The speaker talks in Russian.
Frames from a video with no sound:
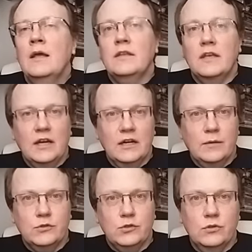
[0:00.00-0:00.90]
на
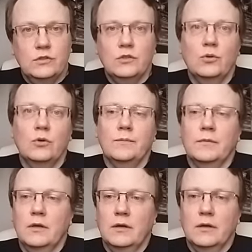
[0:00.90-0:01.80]
ярком солнце
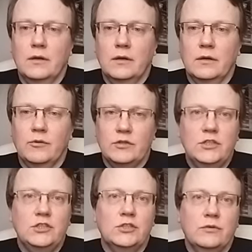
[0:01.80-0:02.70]
до
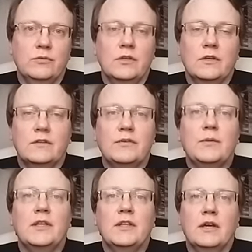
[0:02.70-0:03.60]
классической, вот,
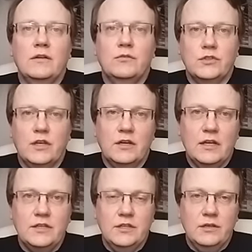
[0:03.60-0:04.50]
современной голливудской
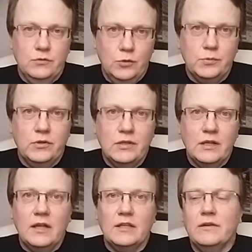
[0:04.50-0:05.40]
классики, вот, собственно,
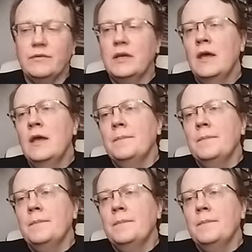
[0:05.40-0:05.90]
талантливый